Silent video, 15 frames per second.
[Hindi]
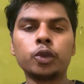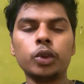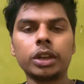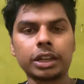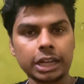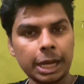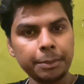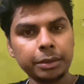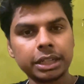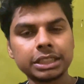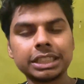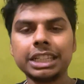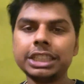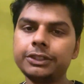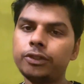एक काम
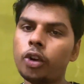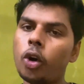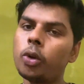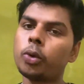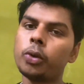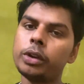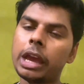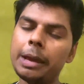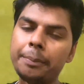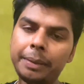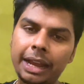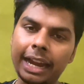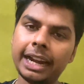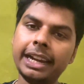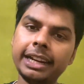करते हैं इस ब्लॉग को यहीं पे
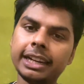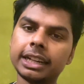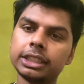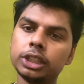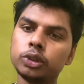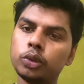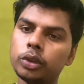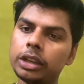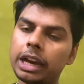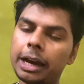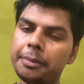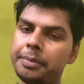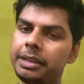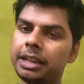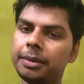एंड करते हैं क्योंकि
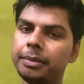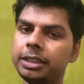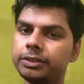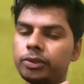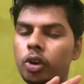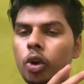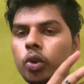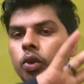अभी हमें इस ब्लॉग